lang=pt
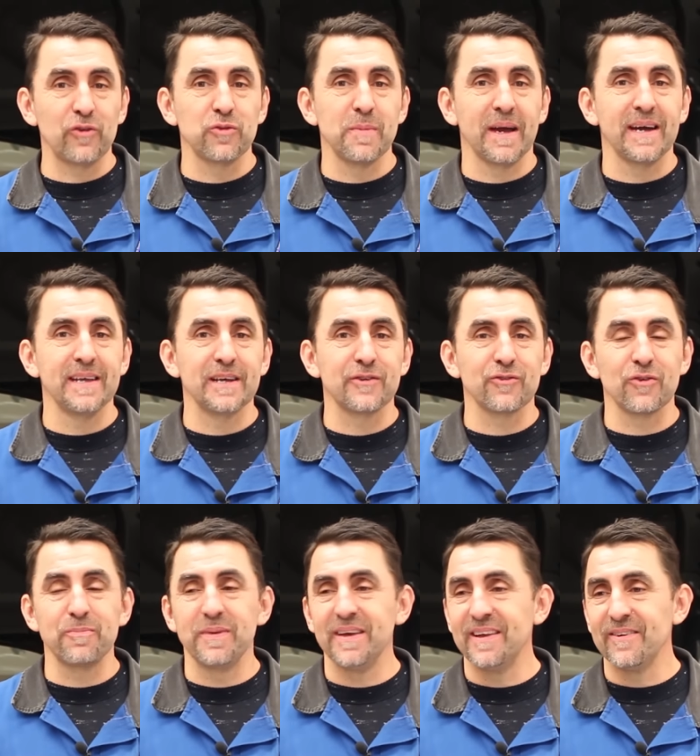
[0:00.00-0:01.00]
automecânica
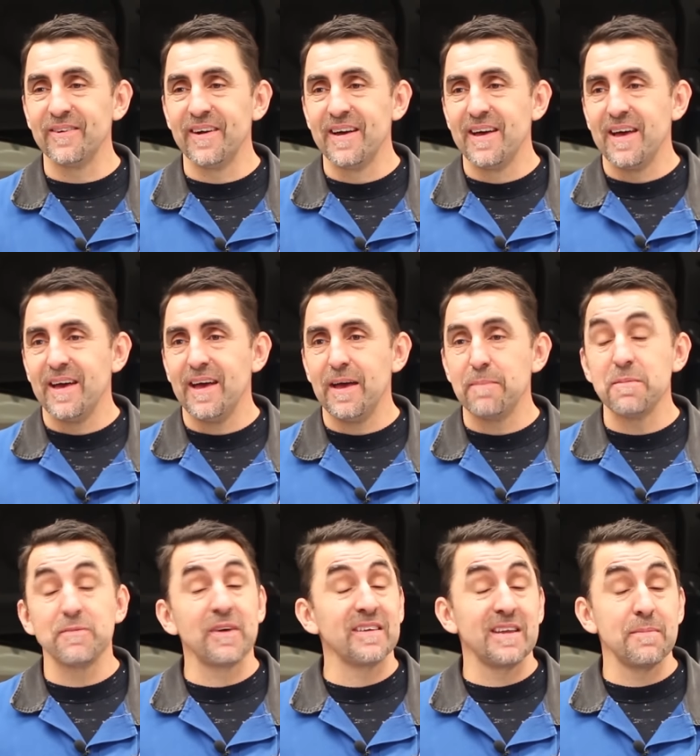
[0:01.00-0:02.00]
Escopino é,
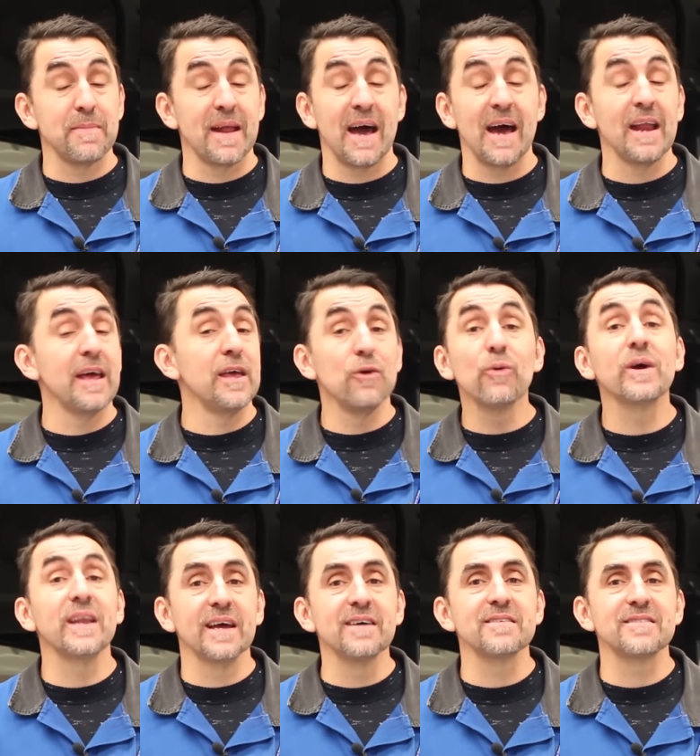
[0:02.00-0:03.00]
me faz lembrar eu
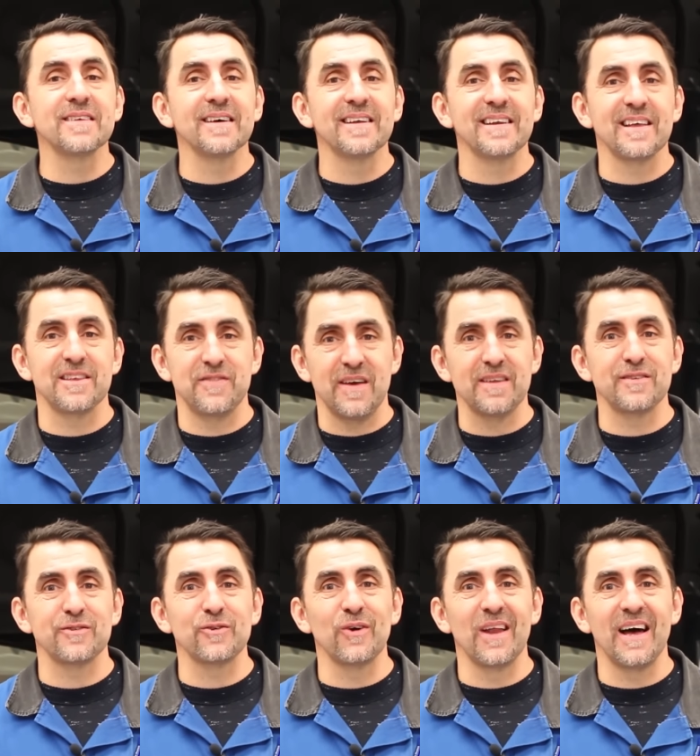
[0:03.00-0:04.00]
criança. Nas
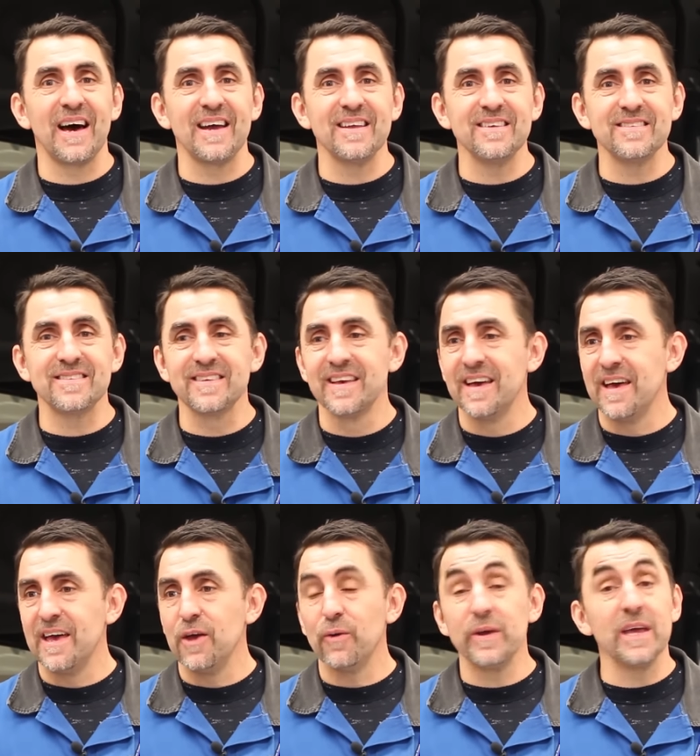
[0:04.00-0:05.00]
férias escolares,
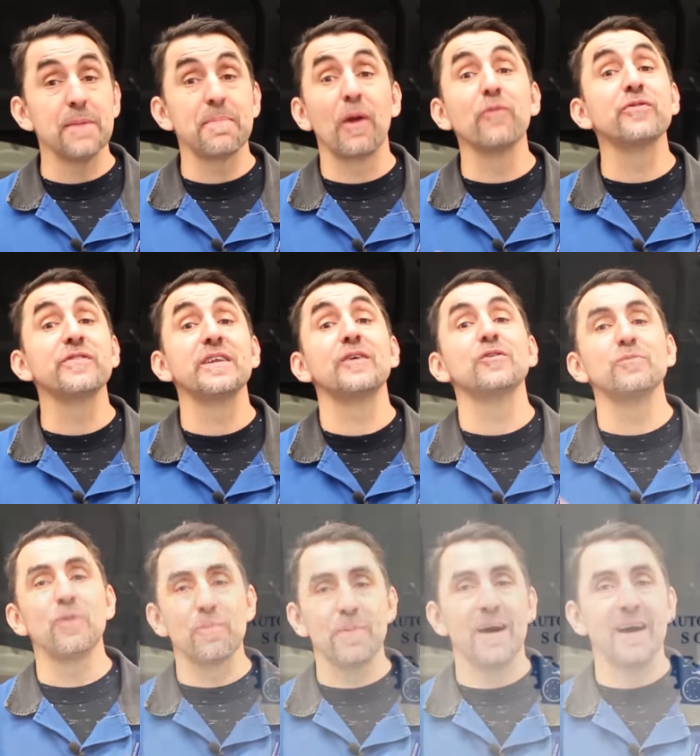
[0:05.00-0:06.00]
eu ia para a oficina do meu